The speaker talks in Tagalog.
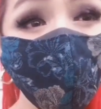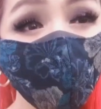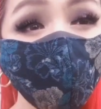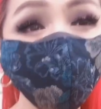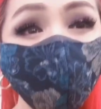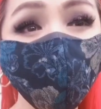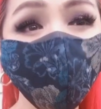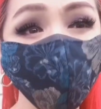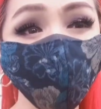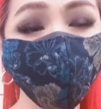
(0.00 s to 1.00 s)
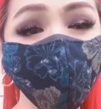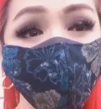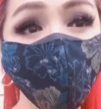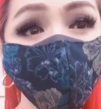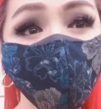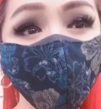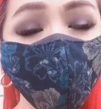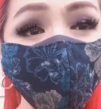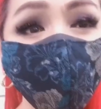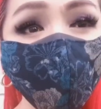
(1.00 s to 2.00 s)
Kasi ang daming mga
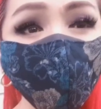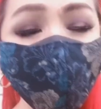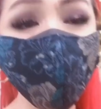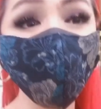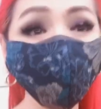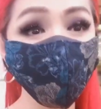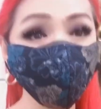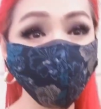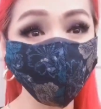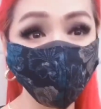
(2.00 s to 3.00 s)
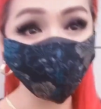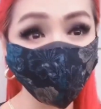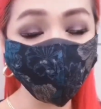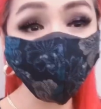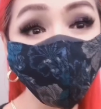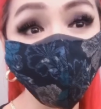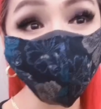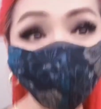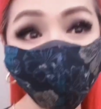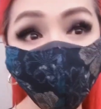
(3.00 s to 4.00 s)
ang daming mga tao
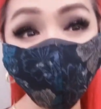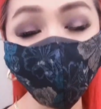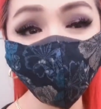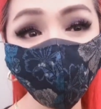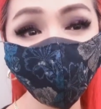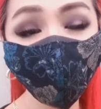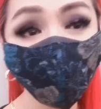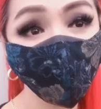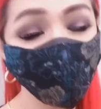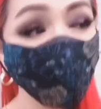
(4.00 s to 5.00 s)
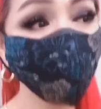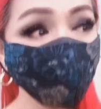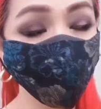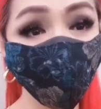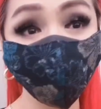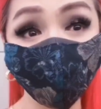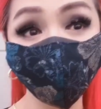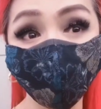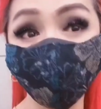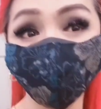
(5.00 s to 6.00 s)
na nawala ng
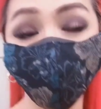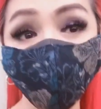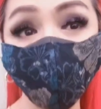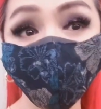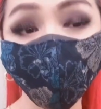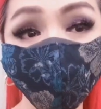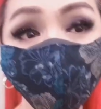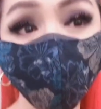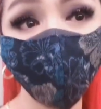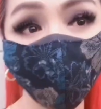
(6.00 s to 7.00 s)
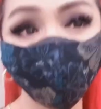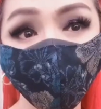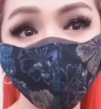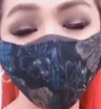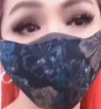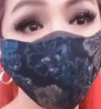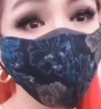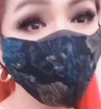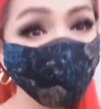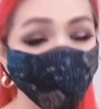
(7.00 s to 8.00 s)
mahal sa buhay,
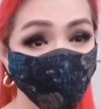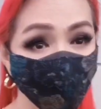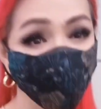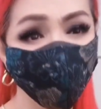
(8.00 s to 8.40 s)
kaya